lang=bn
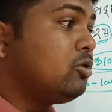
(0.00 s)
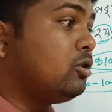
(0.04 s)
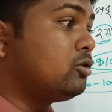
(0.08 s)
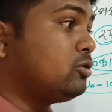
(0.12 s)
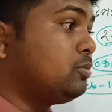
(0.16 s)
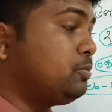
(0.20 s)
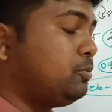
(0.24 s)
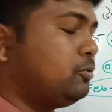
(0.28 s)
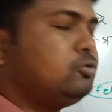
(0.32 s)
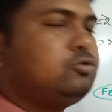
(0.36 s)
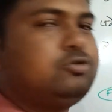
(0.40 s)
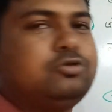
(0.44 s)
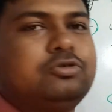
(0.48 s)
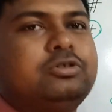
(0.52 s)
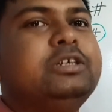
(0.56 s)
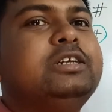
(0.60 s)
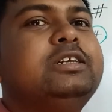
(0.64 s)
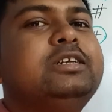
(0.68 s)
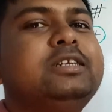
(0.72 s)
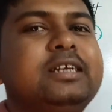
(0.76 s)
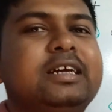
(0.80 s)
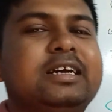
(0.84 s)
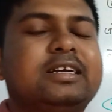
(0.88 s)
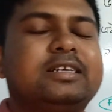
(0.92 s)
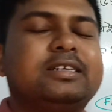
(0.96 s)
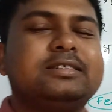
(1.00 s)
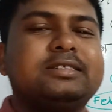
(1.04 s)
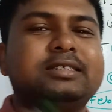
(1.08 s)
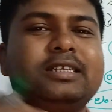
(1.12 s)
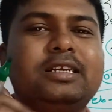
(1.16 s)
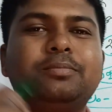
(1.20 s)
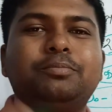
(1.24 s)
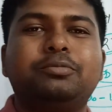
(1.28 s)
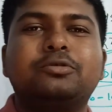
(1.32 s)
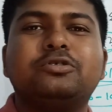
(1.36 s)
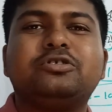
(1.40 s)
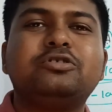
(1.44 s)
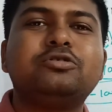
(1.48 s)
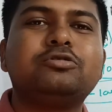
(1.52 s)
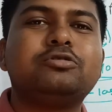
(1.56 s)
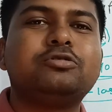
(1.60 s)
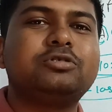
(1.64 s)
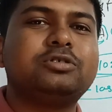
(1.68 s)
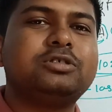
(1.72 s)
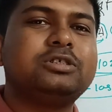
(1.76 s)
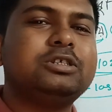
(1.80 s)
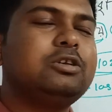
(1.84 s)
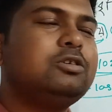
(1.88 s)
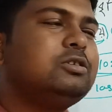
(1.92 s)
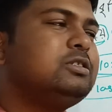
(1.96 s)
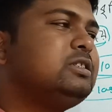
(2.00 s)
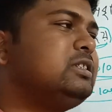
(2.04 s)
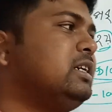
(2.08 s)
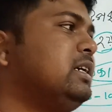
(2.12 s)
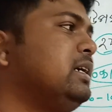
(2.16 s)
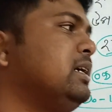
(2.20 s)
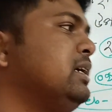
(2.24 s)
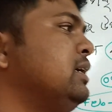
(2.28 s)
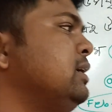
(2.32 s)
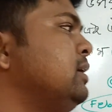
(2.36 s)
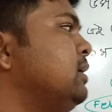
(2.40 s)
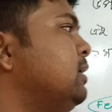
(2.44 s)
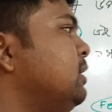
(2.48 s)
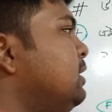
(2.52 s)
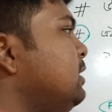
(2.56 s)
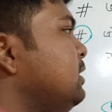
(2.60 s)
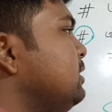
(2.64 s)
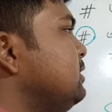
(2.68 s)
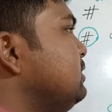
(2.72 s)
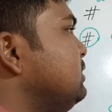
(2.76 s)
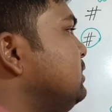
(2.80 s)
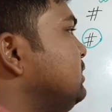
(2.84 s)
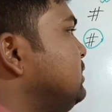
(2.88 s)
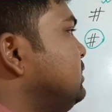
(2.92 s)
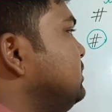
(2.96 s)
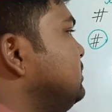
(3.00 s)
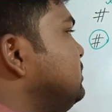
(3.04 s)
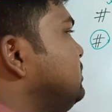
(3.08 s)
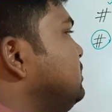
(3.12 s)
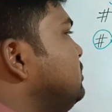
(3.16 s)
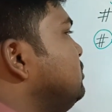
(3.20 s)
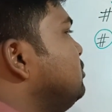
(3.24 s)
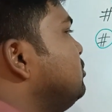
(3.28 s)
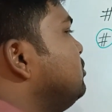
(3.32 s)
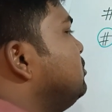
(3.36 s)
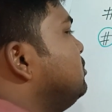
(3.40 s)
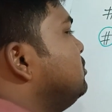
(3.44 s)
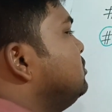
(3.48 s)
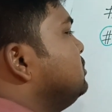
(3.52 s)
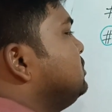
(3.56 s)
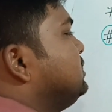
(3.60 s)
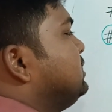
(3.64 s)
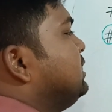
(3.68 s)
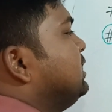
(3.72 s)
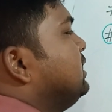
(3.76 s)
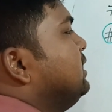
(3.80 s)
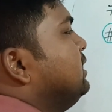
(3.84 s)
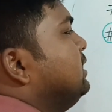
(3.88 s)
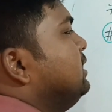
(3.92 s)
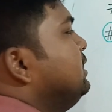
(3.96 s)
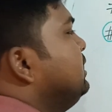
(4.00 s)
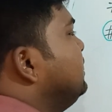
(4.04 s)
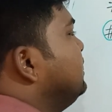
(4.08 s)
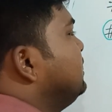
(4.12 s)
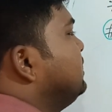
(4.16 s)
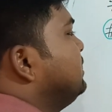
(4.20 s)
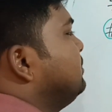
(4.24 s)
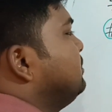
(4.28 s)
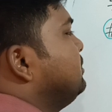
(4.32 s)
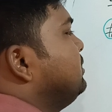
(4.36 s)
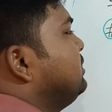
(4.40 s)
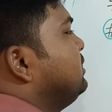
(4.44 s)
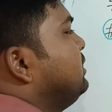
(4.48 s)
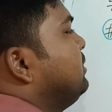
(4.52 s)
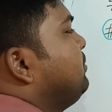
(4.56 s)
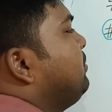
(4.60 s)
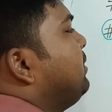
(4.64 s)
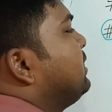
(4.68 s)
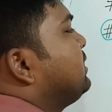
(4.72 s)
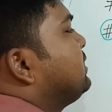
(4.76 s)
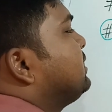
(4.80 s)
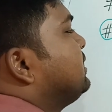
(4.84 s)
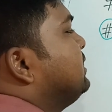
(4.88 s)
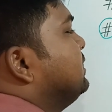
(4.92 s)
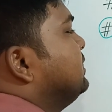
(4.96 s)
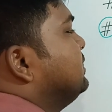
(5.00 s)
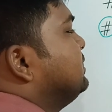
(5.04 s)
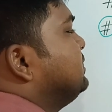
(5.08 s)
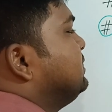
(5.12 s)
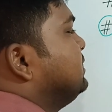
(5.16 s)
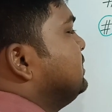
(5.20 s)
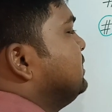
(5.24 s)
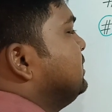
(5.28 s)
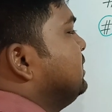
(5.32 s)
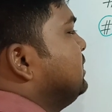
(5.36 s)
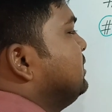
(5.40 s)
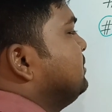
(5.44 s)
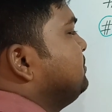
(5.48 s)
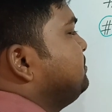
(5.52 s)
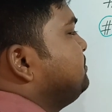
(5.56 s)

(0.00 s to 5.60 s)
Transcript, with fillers: গত পরশু দিন একটা ছেলে প্রশ্ন করছিল যে তৃতীয় সে রেফার খেয়েছে